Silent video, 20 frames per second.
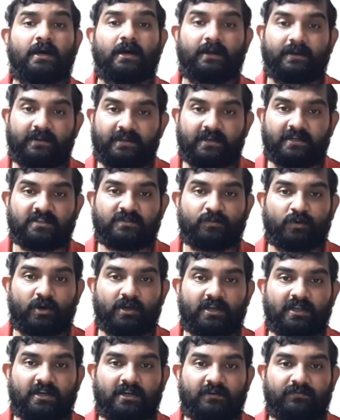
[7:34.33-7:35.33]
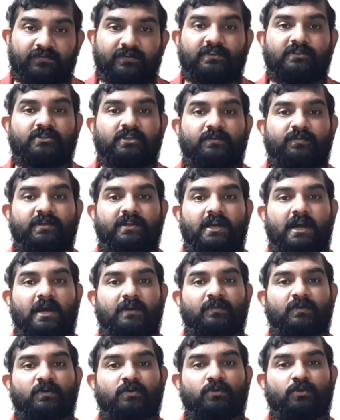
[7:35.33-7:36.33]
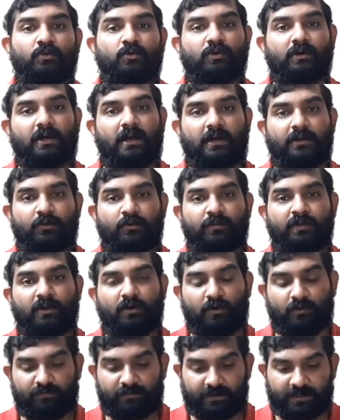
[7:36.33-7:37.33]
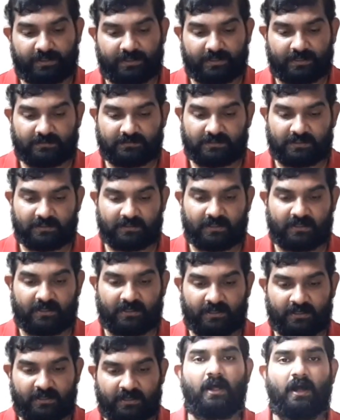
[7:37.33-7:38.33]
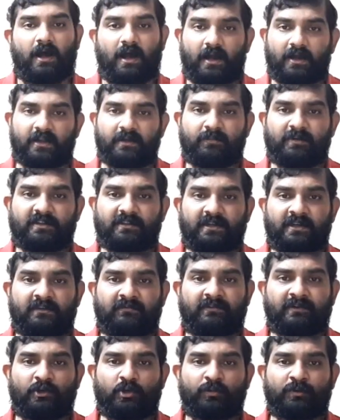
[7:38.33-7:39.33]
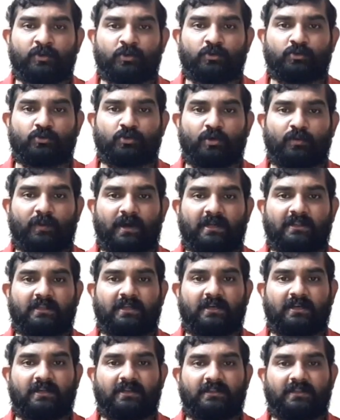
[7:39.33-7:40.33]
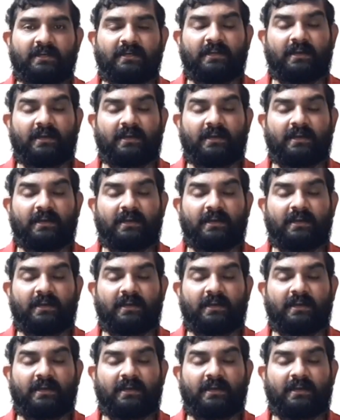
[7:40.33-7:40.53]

रियर स्पॉइलर का फीचर भी आपको दोनों गाड़ियों में ऑफर किया जाता है आगे बढ़ते हैं वीडियो में दोस्तों और बात कर लेते हैं